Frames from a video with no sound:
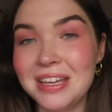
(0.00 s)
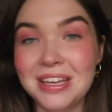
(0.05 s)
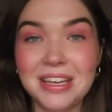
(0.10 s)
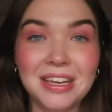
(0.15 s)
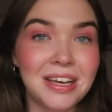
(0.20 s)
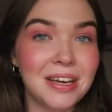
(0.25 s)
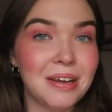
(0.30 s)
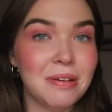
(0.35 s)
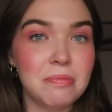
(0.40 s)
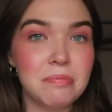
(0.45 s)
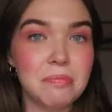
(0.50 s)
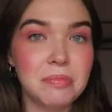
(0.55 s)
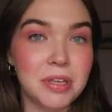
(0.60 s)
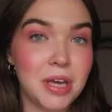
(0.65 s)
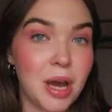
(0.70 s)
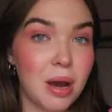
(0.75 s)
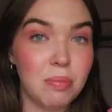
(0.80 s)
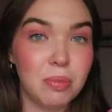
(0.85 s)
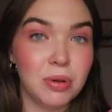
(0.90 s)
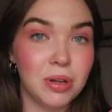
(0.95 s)
И
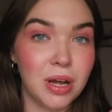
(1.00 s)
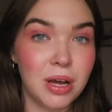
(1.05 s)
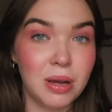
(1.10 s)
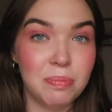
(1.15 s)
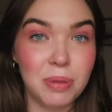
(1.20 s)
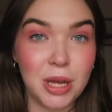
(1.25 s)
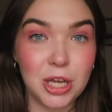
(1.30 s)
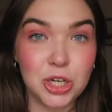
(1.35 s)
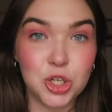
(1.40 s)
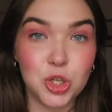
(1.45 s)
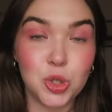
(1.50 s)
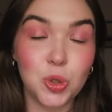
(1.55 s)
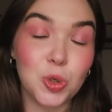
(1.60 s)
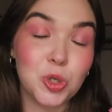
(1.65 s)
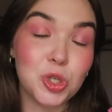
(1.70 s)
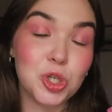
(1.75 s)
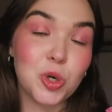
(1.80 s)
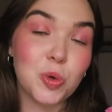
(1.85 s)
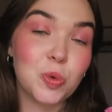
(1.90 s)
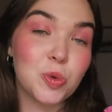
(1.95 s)
я была, опять же,
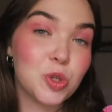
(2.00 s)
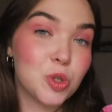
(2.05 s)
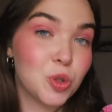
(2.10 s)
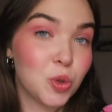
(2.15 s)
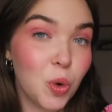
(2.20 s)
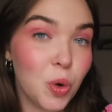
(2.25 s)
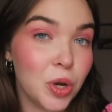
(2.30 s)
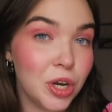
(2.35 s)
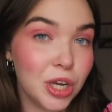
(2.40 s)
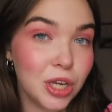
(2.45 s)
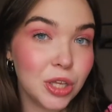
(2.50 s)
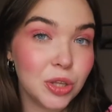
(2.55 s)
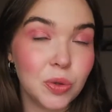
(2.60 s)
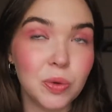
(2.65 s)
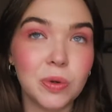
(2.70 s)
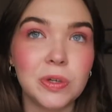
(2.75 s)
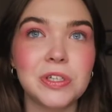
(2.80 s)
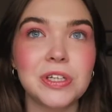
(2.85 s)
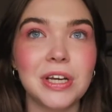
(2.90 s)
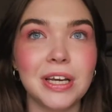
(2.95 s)
той же аудитории,
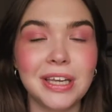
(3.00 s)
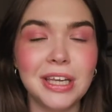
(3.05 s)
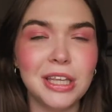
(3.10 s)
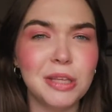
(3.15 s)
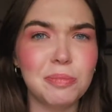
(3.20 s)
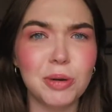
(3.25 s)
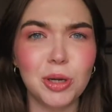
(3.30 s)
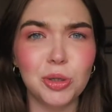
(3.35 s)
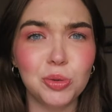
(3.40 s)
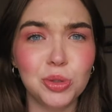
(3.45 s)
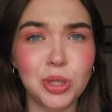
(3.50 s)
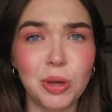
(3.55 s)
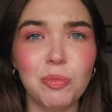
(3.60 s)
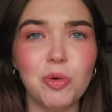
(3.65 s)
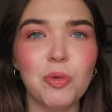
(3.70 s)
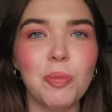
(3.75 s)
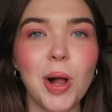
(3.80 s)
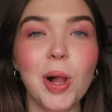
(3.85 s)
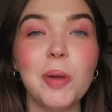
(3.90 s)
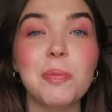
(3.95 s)
то есть какие-то продукты я
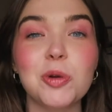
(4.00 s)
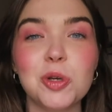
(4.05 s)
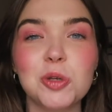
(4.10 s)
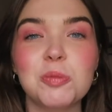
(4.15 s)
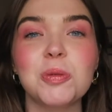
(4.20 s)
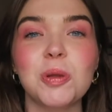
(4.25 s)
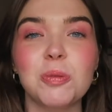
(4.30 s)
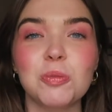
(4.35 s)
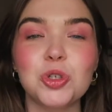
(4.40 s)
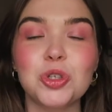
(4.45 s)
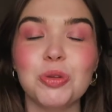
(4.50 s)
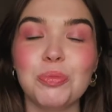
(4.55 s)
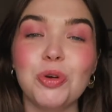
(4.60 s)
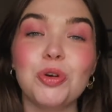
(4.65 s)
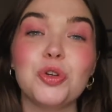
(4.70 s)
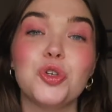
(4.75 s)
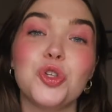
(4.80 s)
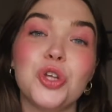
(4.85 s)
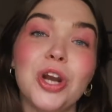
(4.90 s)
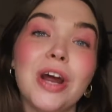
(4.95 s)
покупала просто потому, что
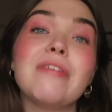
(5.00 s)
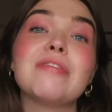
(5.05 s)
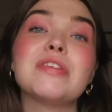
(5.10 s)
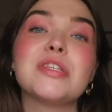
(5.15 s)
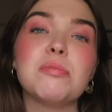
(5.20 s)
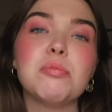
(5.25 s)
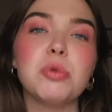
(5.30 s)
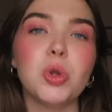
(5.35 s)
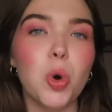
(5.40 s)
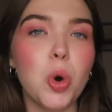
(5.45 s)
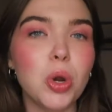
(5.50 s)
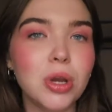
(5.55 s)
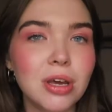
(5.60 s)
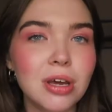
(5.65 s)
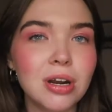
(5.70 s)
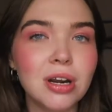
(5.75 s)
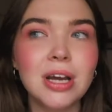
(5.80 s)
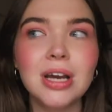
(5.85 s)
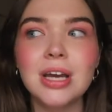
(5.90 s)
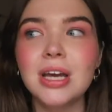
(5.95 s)
мне очень нравится
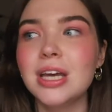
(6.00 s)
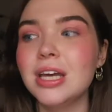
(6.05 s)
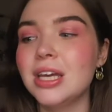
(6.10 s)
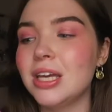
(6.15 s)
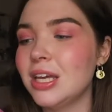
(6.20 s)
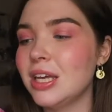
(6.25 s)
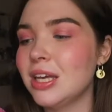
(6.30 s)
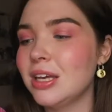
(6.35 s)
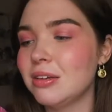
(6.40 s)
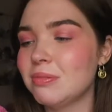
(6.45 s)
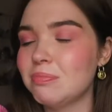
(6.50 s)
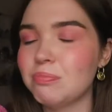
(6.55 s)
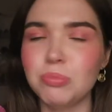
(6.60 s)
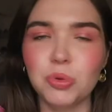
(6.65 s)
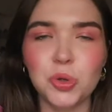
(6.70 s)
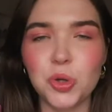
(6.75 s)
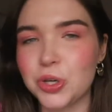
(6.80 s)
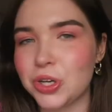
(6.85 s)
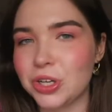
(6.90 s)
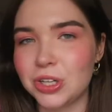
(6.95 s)
блогер, и
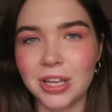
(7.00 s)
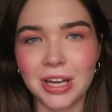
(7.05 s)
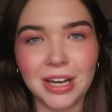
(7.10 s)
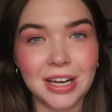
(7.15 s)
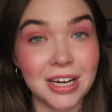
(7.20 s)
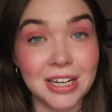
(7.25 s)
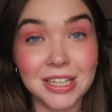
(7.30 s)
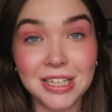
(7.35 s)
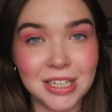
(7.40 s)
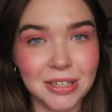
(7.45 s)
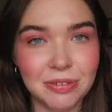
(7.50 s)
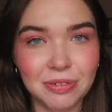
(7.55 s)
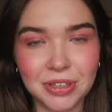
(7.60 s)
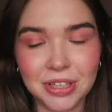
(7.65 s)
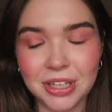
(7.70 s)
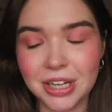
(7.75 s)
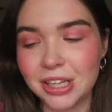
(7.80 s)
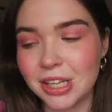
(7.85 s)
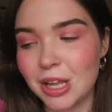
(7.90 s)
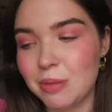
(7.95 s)
блогер так красиво
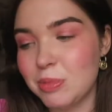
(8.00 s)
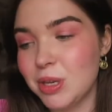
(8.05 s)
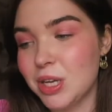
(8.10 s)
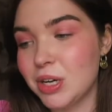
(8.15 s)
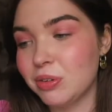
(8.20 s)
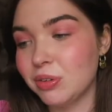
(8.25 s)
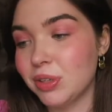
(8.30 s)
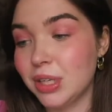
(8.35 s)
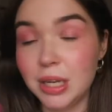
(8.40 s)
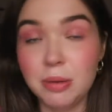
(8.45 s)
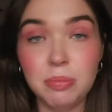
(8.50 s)
это рекламировал.